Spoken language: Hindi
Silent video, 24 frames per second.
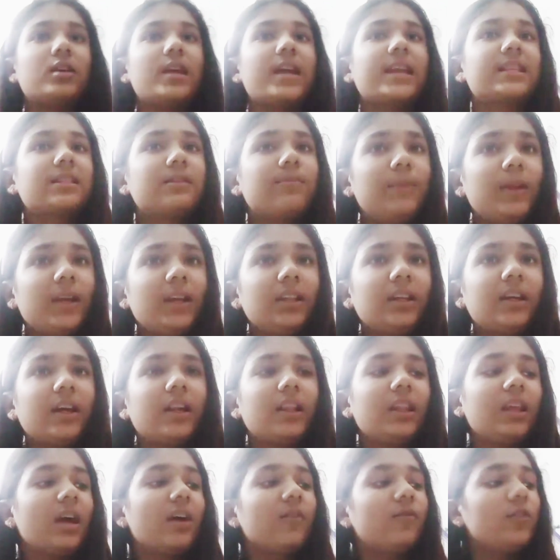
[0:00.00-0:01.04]
एक्सप्लेन
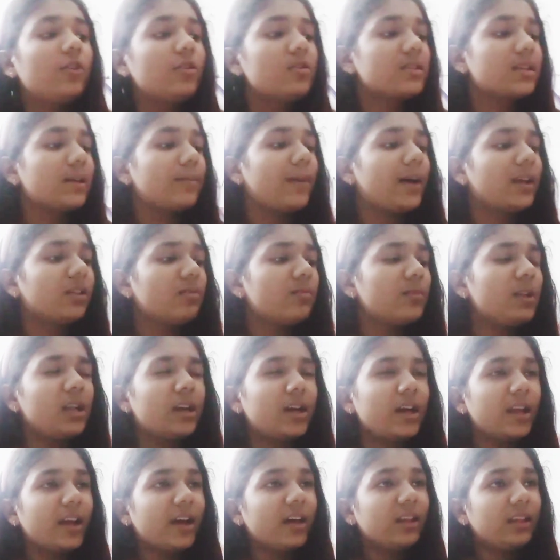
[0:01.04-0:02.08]
कर दिया फिर उसके बाद तुम्हें
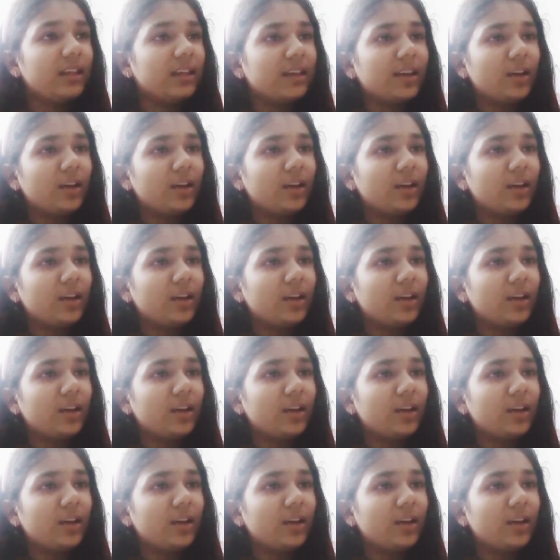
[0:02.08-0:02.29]
लगा यार